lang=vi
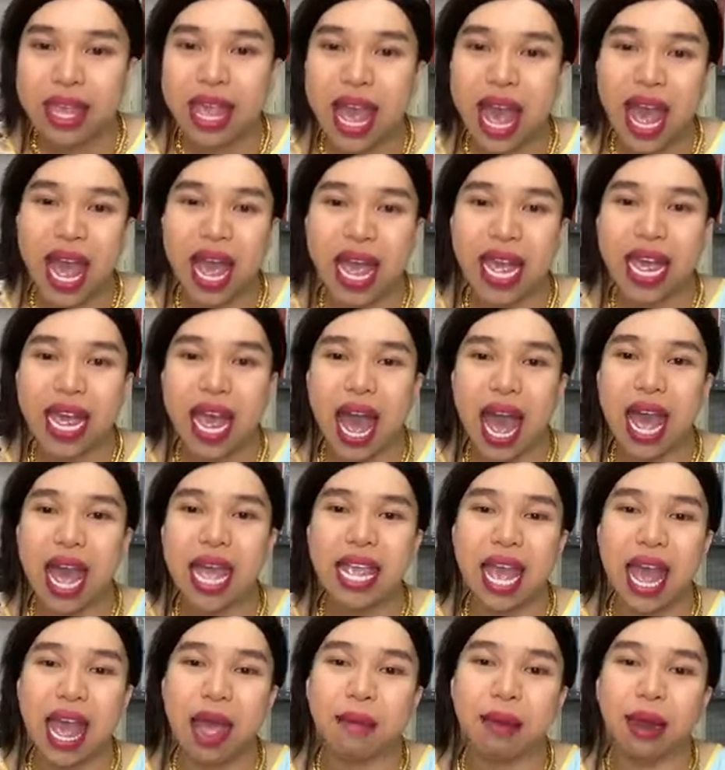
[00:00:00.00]
Cha hay
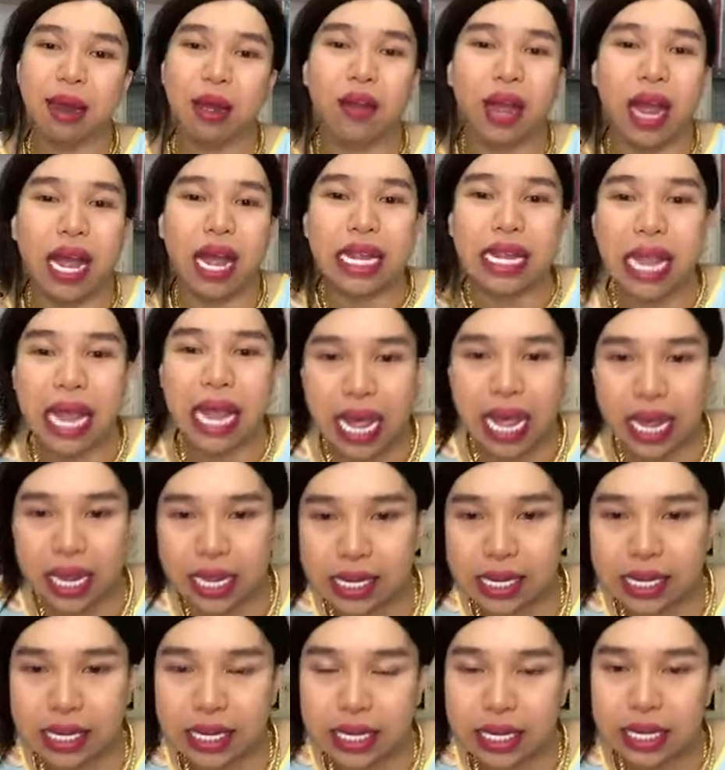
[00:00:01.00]
gái, vậy em là con gái thiệt
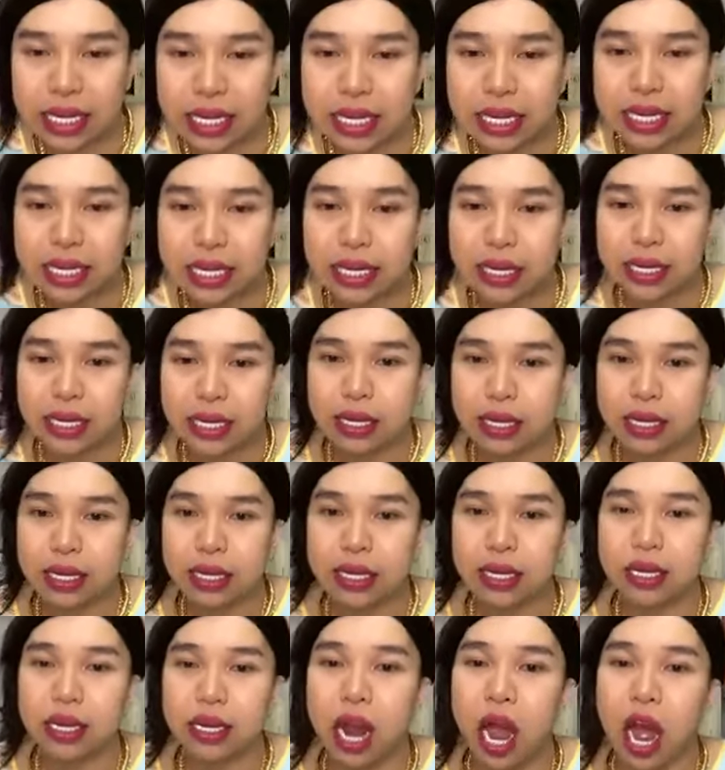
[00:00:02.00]

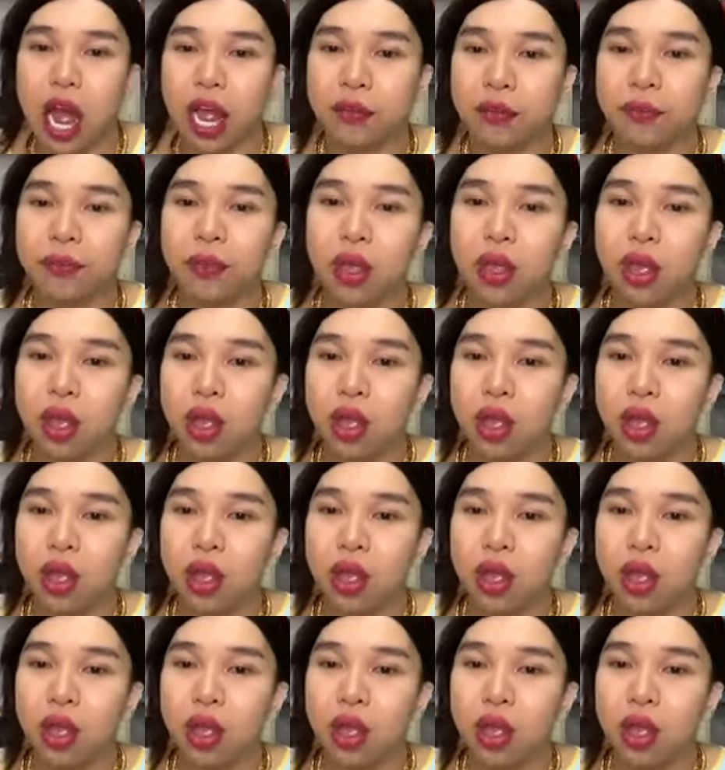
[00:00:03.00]
Rồi,